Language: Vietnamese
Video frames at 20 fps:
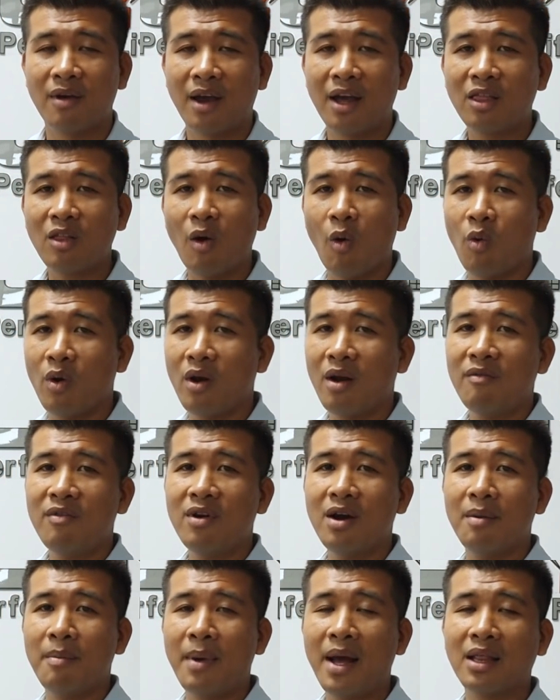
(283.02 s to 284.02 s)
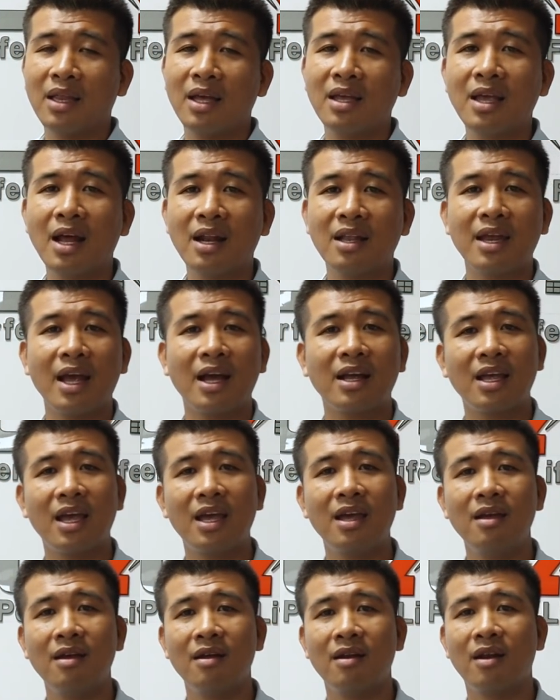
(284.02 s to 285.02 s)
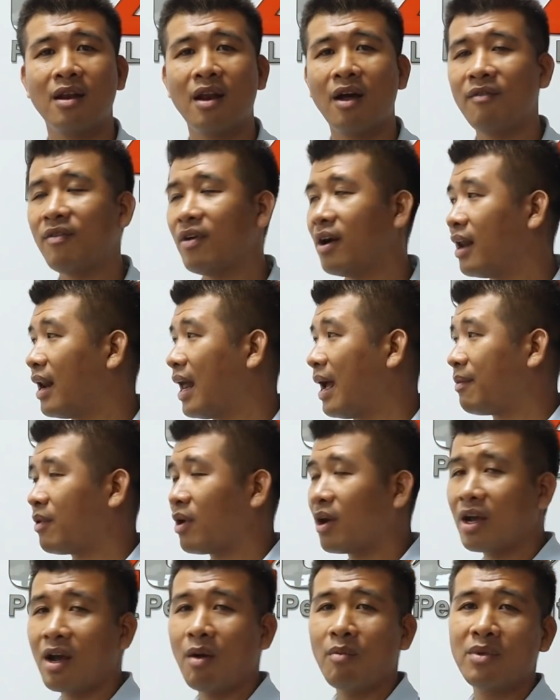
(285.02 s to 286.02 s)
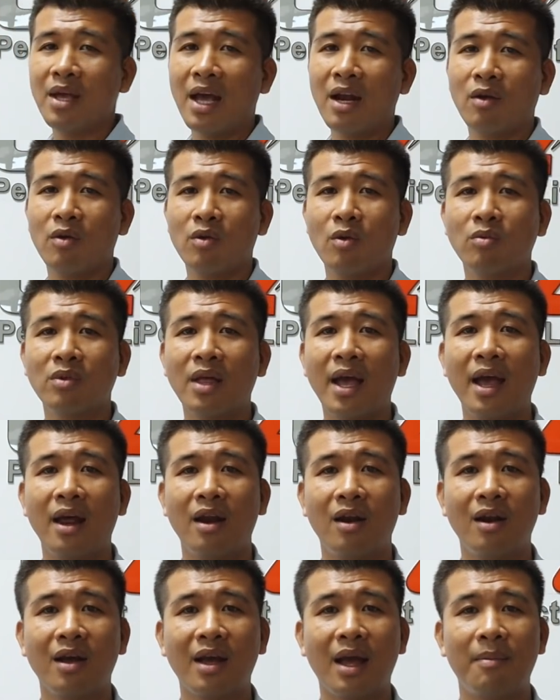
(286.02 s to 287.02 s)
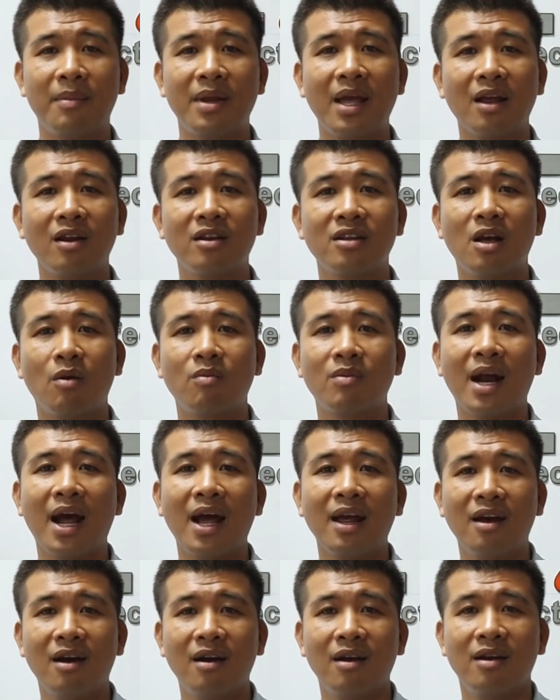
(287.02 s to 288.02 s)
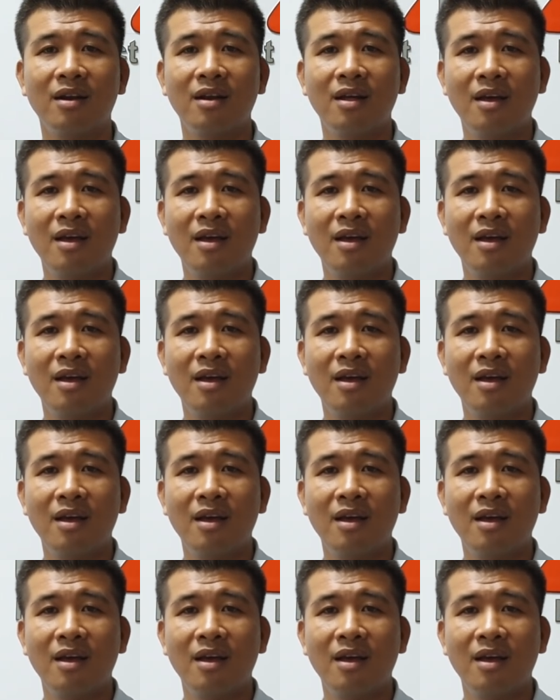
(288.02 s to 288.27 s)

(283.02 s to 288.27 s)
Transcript: Cái tủ nó vừa mang tính chất trang trí, nó vừa làm cho cái không gian của chúng ta nó cảm giác nó rộng rãi hơn,